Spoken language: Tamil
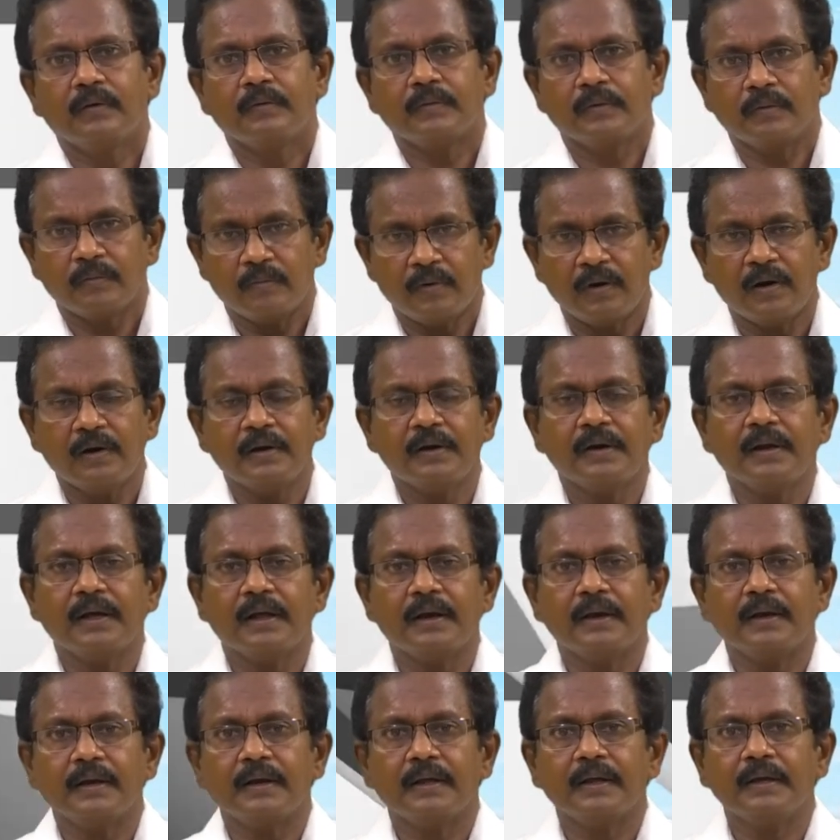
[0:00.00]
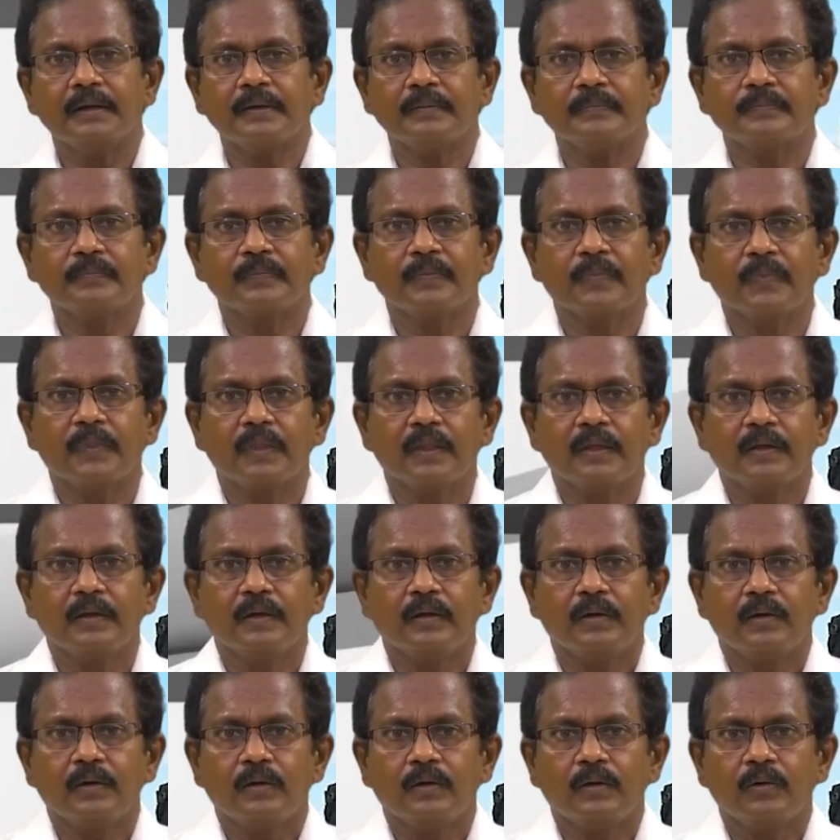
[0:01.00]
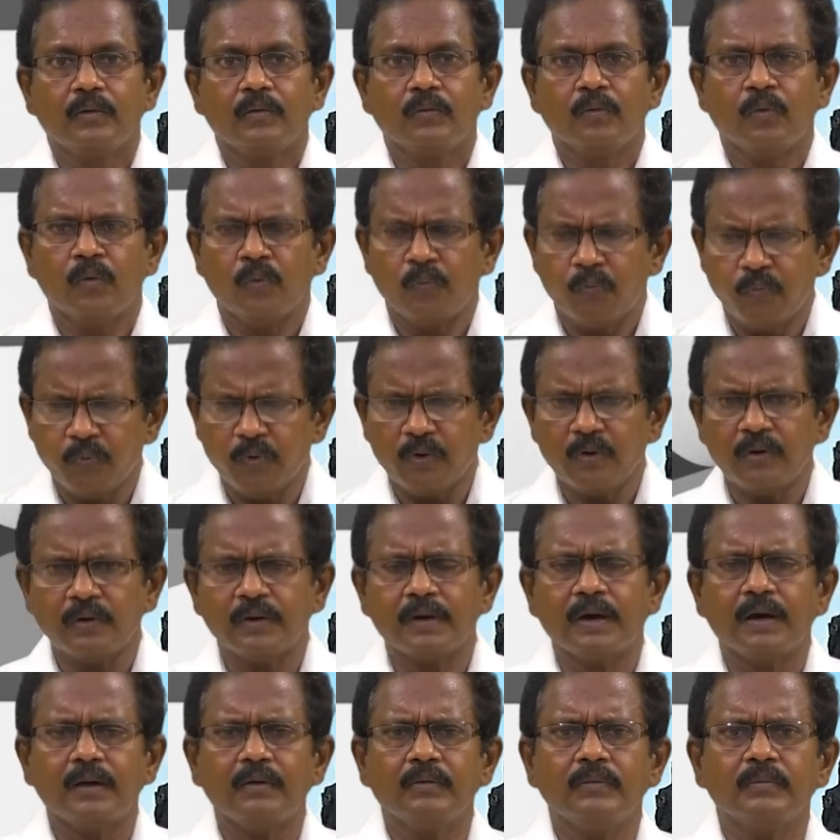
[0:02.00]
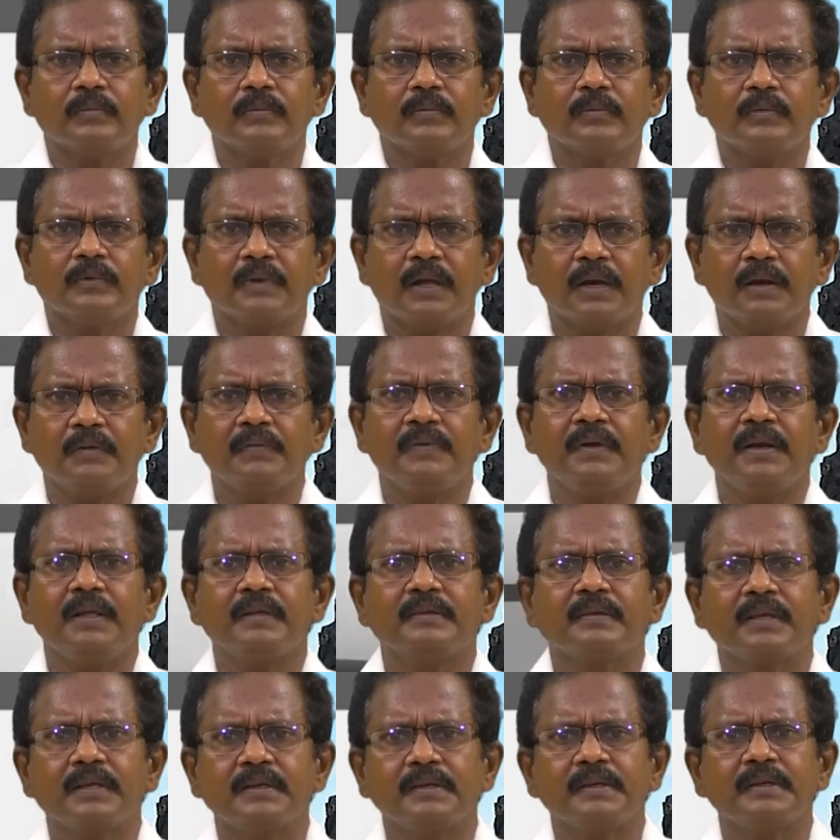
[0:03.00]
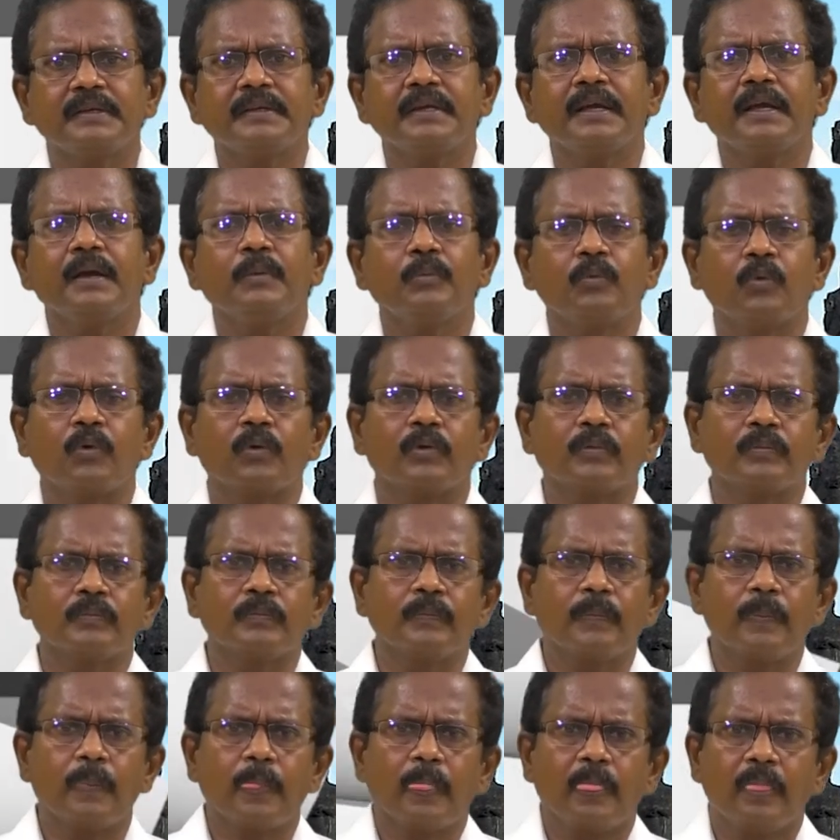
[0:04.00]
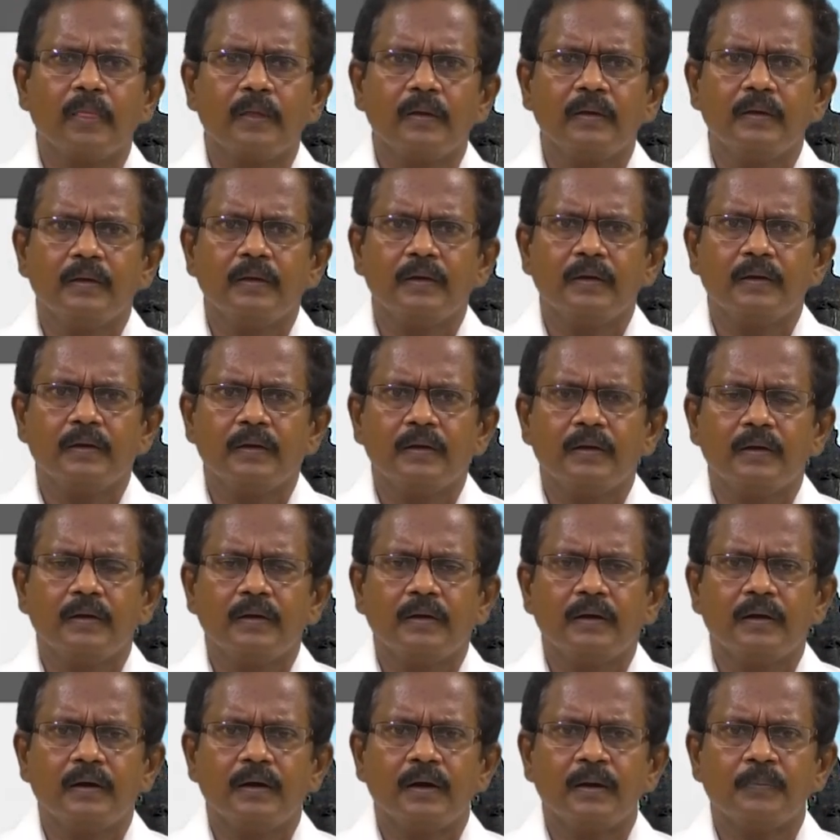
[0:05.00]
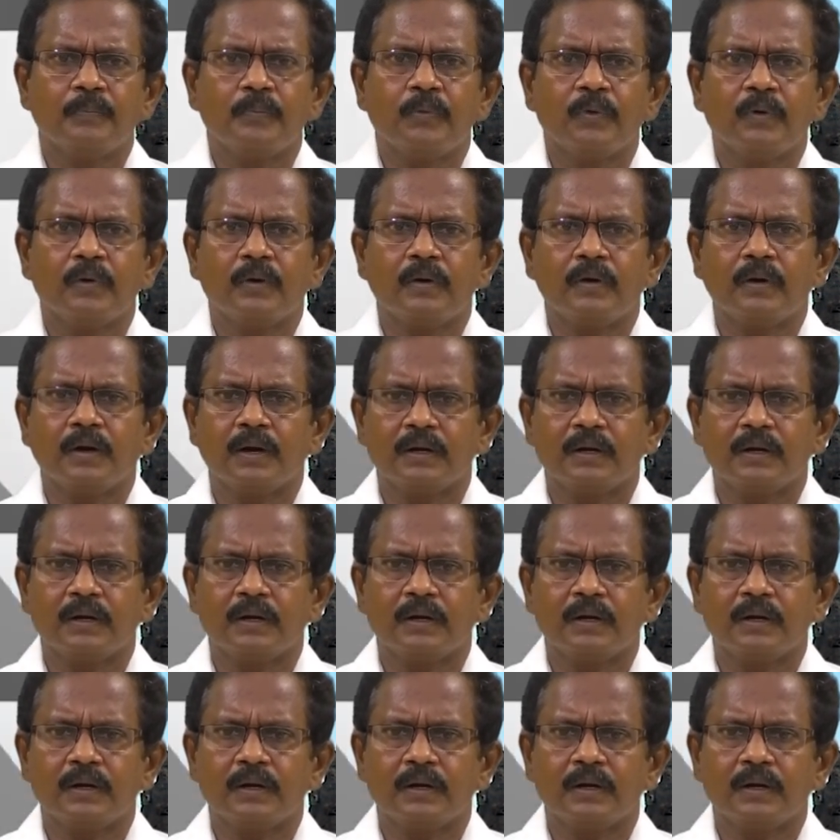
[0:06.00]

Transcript: அவனோட வாழ்நாளில் ஒவ்வொரு நாளும் நல்வினை செஞ்சுக்கிட்டே போகணும் அப்போது